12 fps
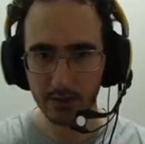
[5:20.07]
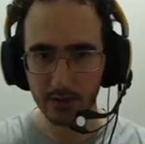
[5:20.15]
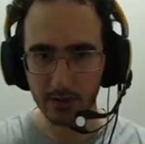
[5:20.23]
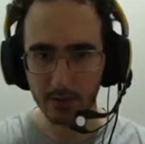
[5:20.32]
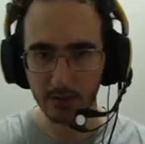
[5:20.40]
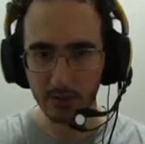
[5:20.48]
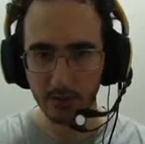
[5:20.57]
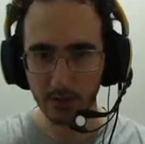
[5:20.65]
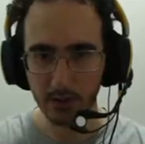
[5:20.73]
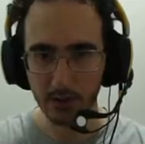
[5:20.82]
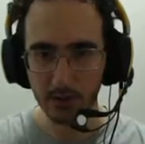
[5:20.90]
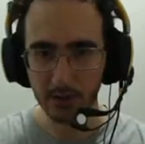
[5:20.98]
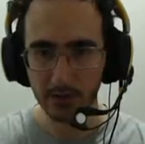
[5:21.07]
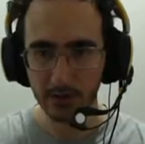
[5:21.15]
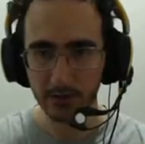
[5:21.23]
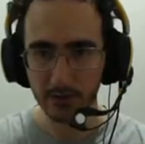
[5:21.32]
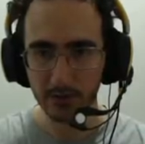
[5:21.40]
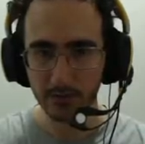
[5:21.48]
um dormindo.
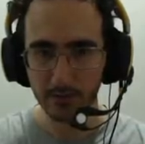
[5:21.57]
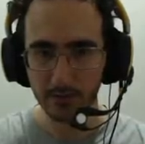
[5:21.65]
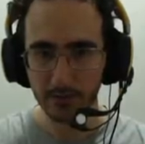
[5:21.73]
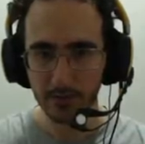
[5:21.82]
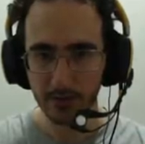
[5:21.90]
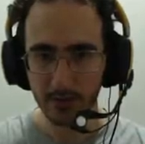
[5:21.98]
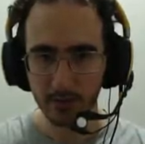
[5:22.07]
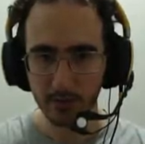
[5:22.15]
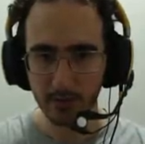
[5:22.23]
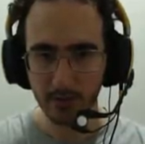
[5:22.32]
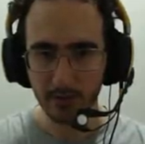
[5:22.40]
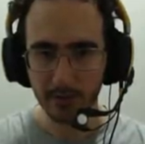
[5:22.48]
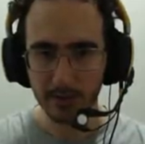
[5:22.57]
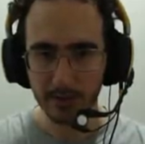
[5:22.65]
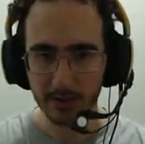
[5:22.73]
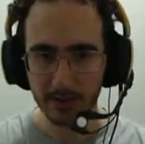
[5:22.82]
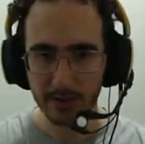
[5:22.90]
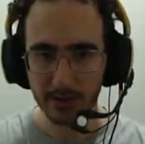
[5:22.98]
Vamos matar
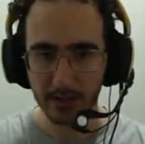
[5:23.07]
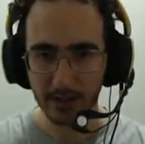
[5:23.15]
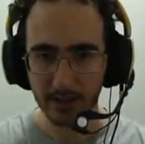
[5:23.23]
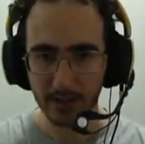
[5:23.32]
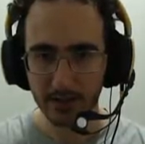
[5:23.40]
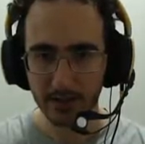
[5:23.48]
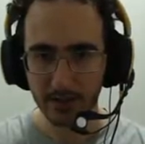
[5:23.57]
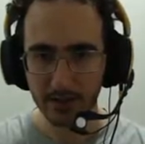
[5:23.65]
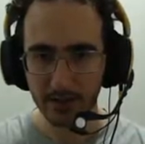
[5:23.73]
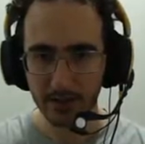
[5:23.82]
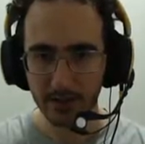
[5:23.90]
esse carinha que está aqui.